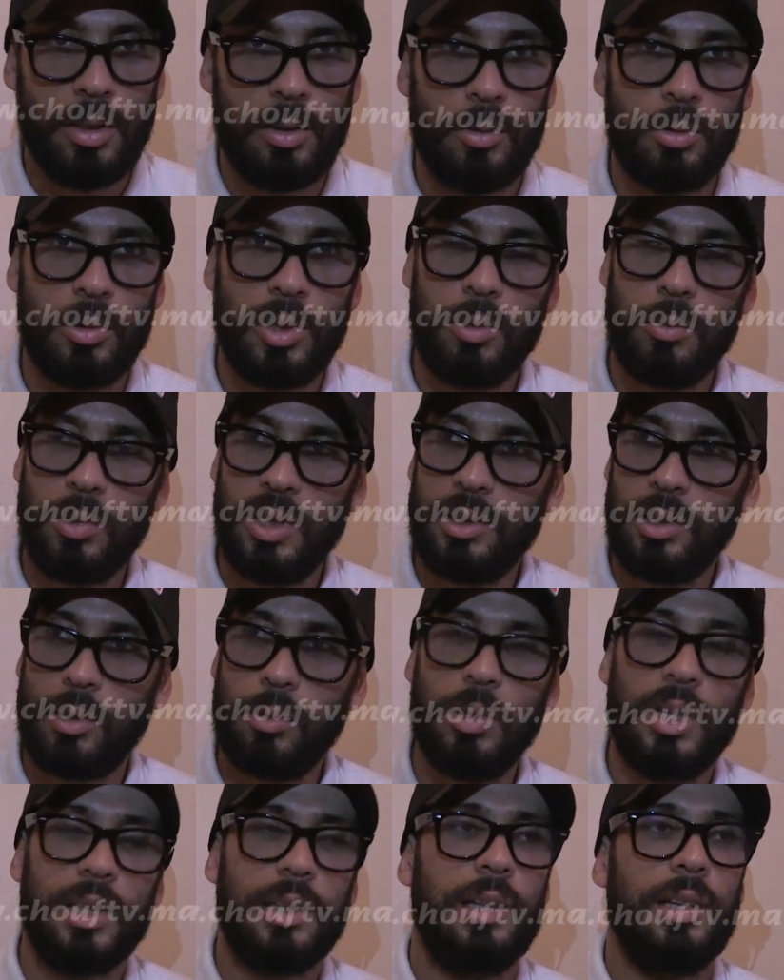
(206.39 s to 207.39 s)

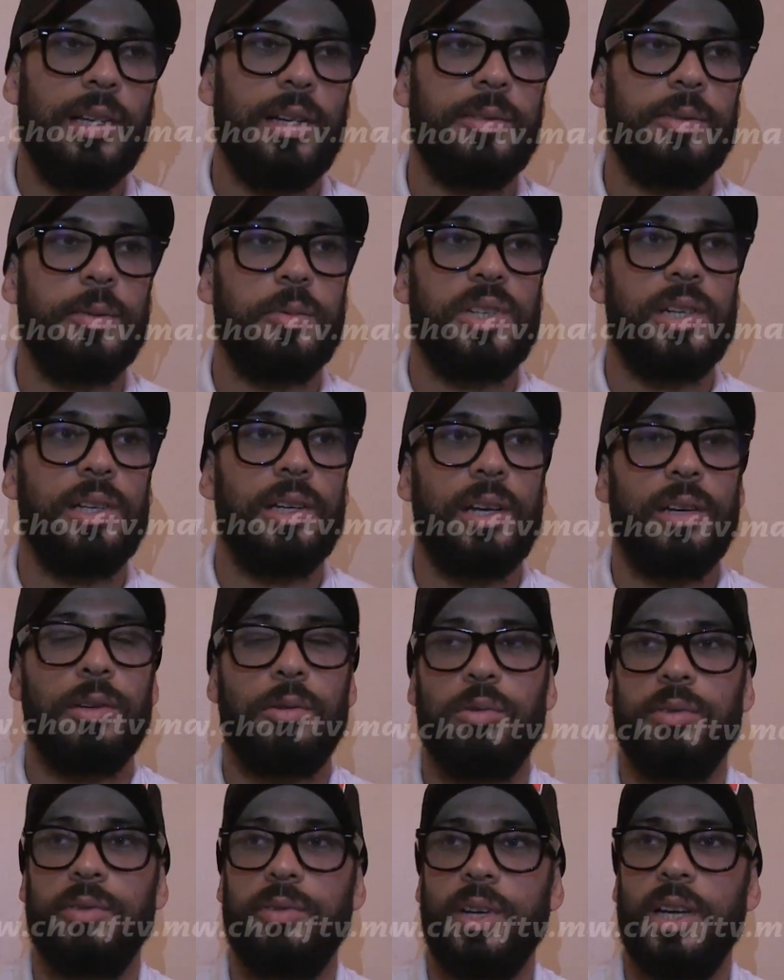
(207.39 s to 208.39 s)
وكنوعدك وعد الله فهمتيني يعني
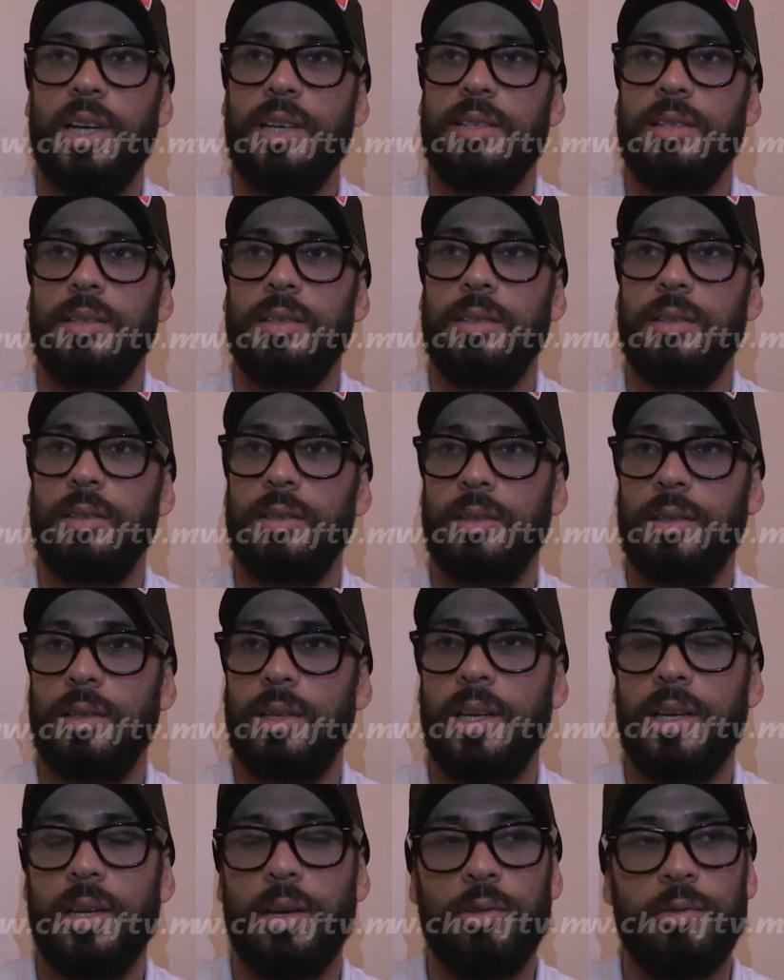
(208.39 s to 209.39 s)
غنكون في احسن
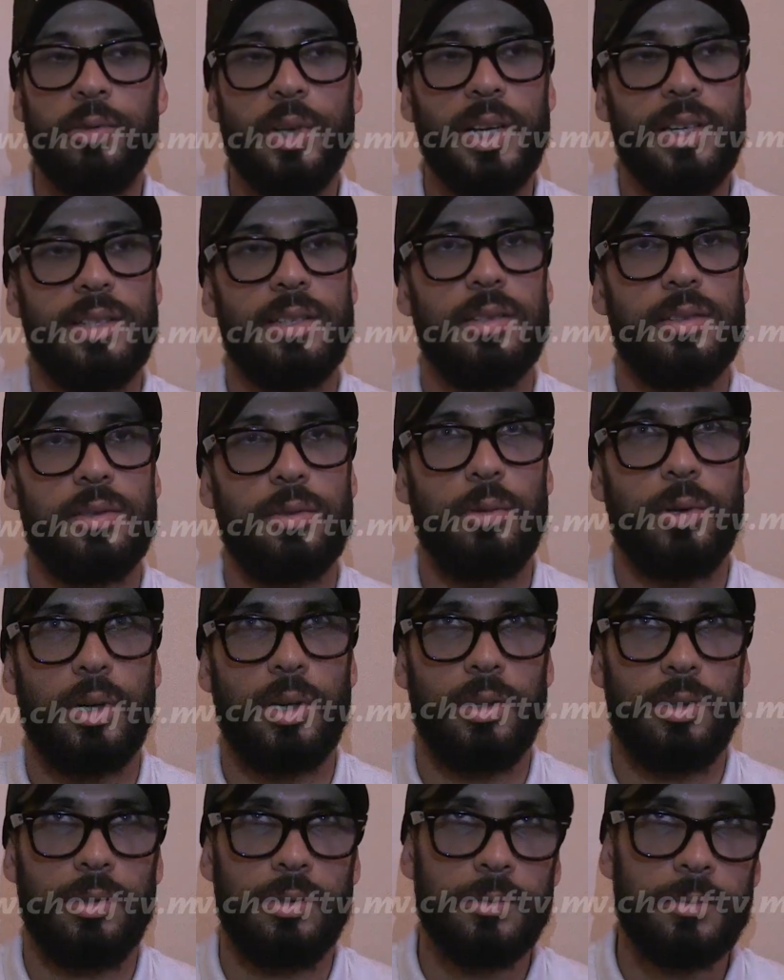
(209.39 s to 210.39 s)
هيئه وفي احسن
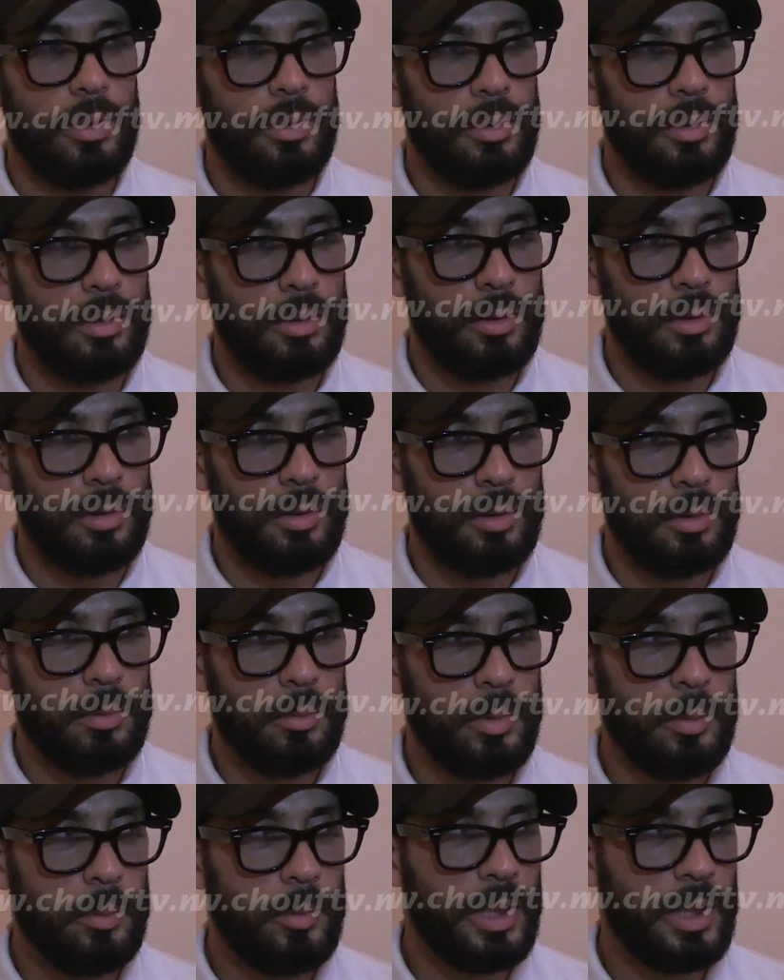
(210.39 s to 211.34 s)
صوره أه،